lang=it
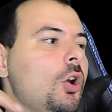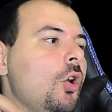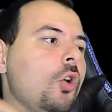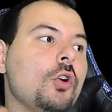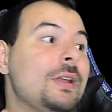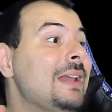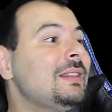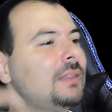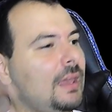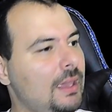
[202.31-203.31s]
o
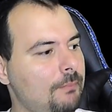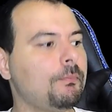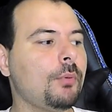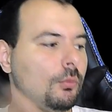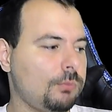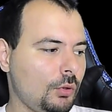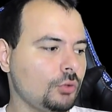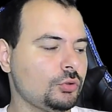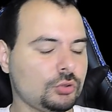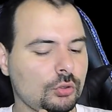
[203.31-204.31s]
nel tempo
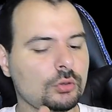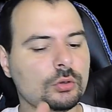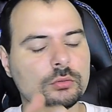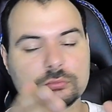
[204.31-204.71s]
possono